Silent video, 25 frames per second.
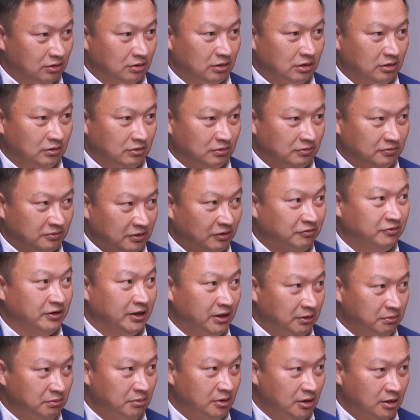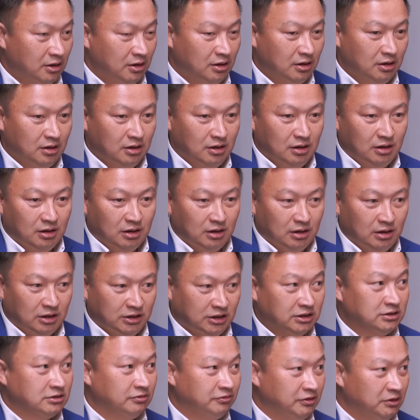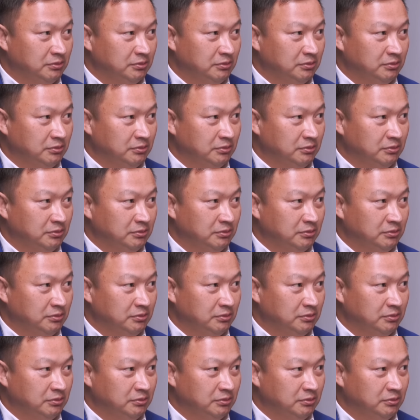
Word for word: Э, в АФМ, агентство